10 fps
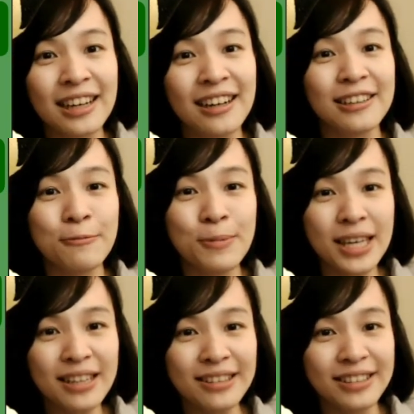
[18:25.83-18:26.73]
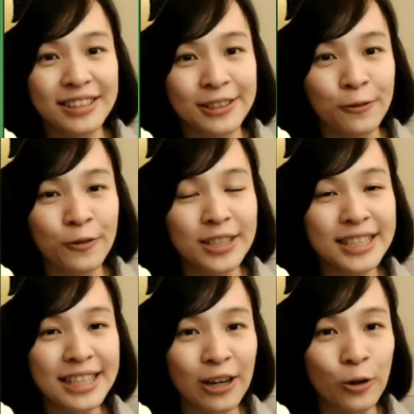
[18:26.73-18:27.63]
呃 Peter 的分
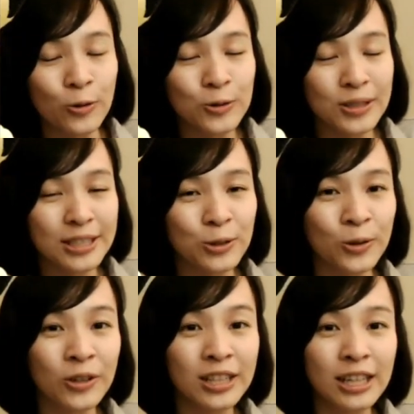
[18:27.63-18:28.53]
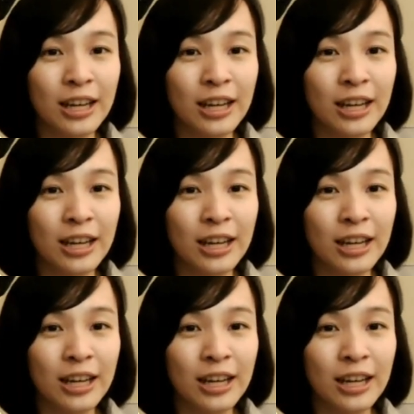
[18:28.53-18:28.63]
享哦，就是说。